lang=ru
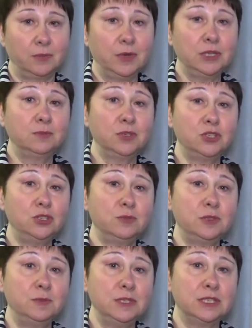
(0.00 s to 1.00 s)
Поэтому
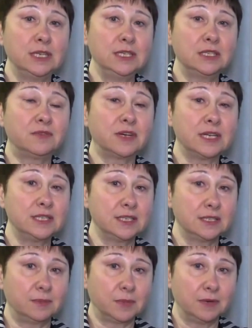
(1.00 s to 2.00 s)
ждем специалистов
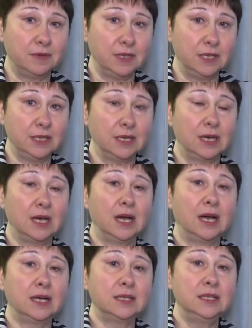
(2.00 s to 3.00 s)
разных направлений,
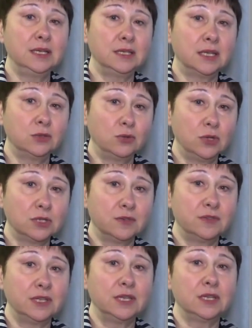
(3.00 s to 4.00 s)
от
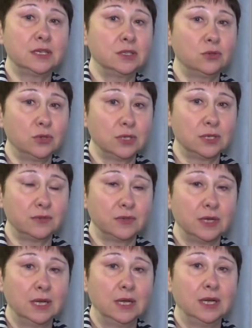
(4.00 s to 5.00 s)
неонатологов до геронтологов,